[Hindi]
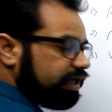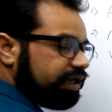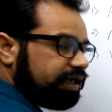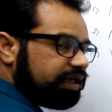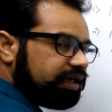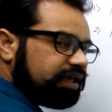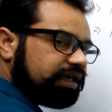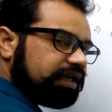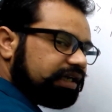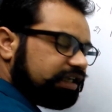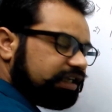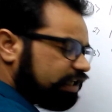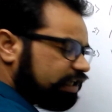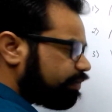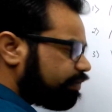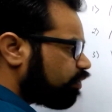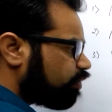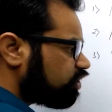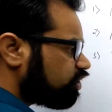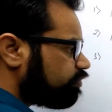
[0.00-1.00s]
ए ये
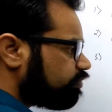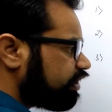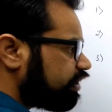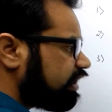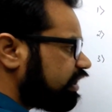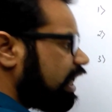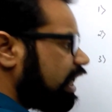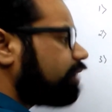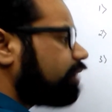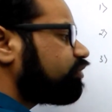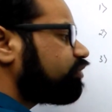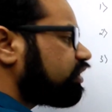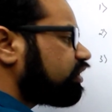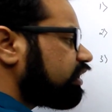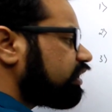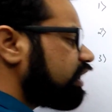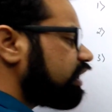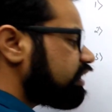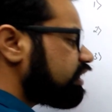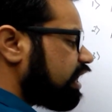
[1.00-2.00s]
भी पॉसिबिलिटी आप
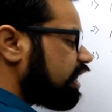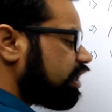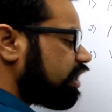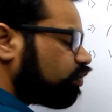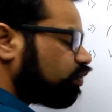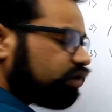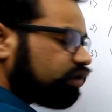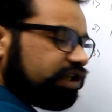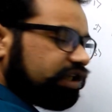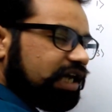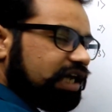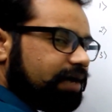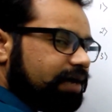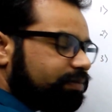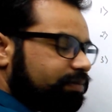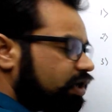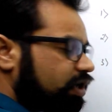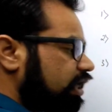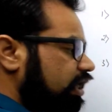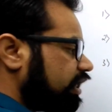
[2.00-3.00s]
जितने चाहें उतने
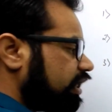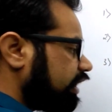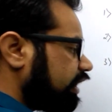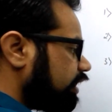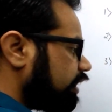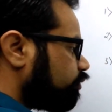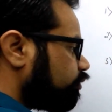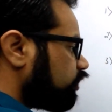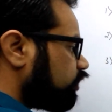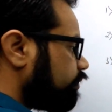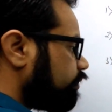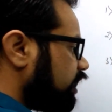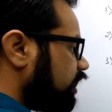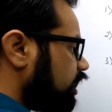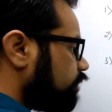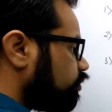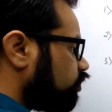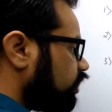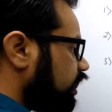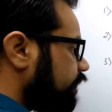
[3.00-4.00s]
आप क्या बोलते
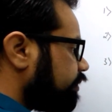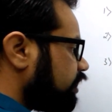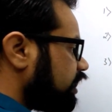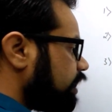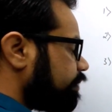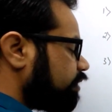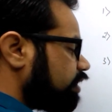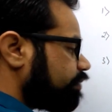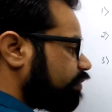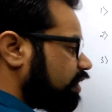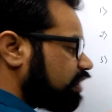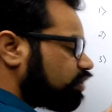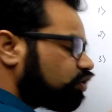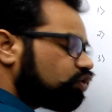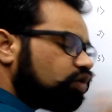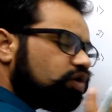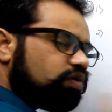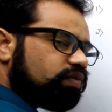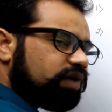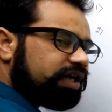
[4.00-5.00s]
मैंने बोला आपके आपके पास
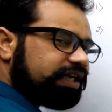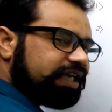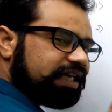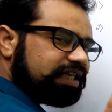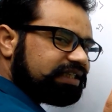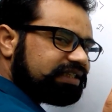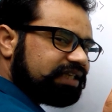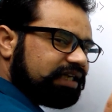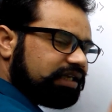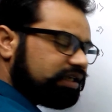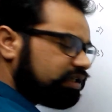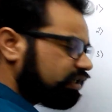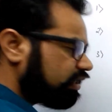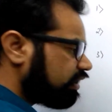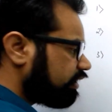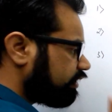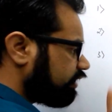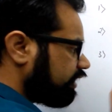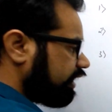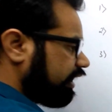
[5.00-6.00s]
दो वर्टेक्स हैं
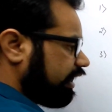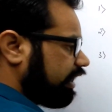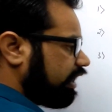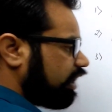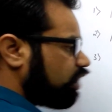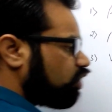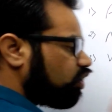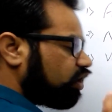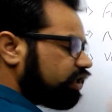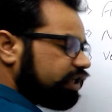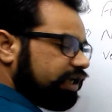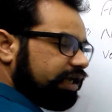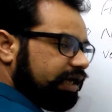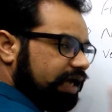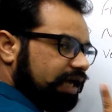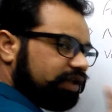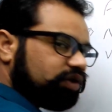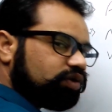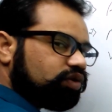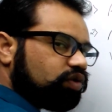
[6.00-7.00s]
ए और ए
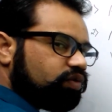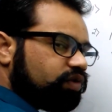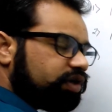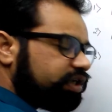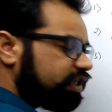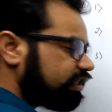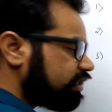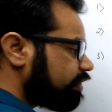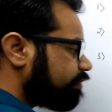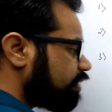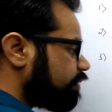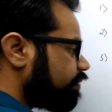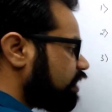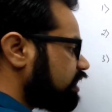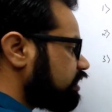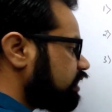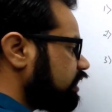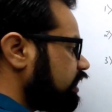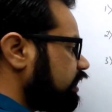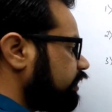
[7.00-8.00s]
है तो दो वर्टेक्स आपके
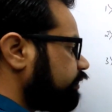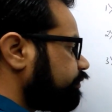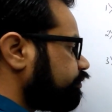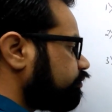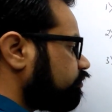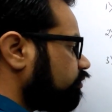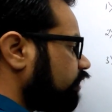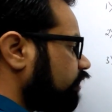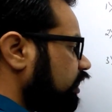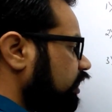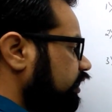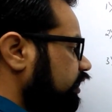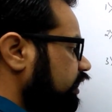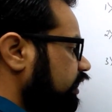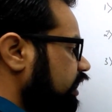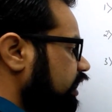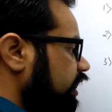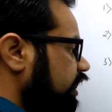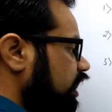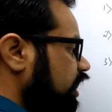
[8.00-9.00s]
पास
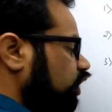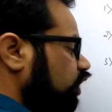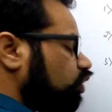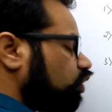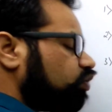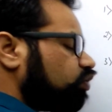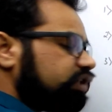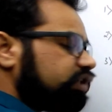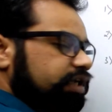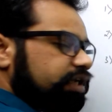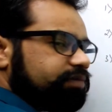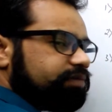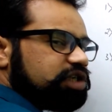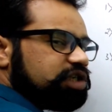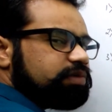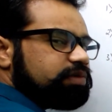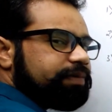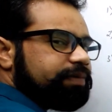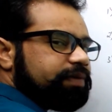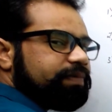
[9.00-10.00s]
ठीक है तो उनके
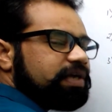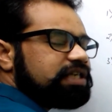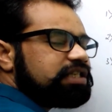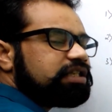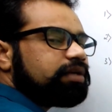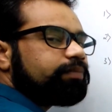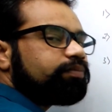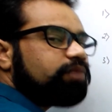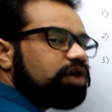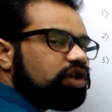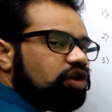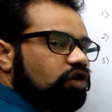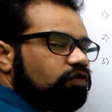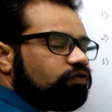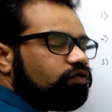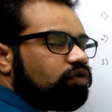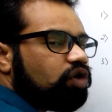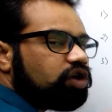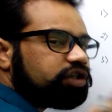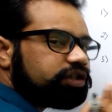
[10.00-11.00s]
बीच में आपके पास नंबर ऑफ
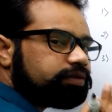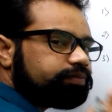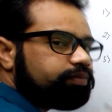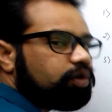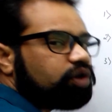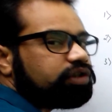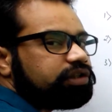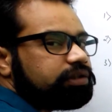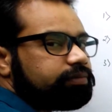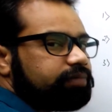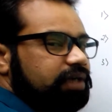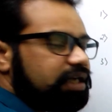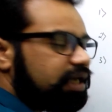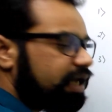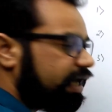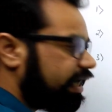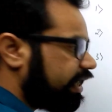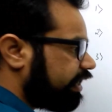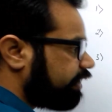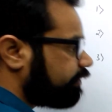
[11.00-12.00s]
वॉक्स पॉसिबल
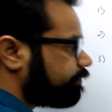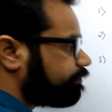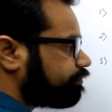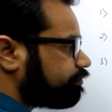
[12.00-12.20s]
है